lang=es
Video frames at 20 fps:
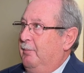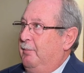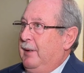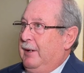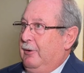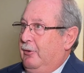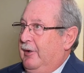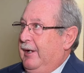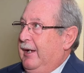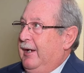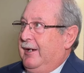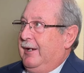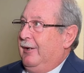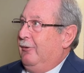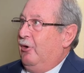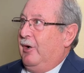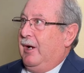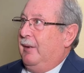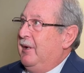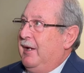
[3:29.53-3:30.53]
pero es que
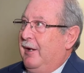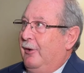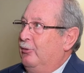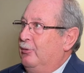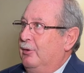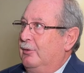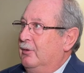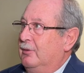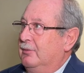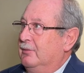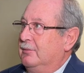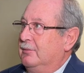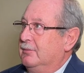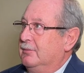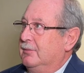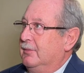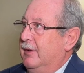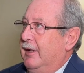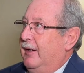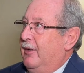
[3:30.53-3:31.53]
no cabía otro.
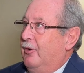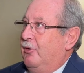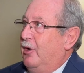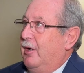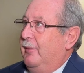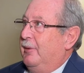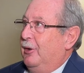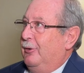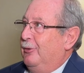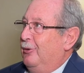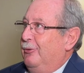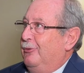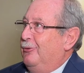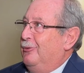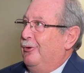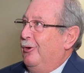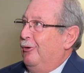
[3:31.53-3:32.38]
Es que no cabía otro.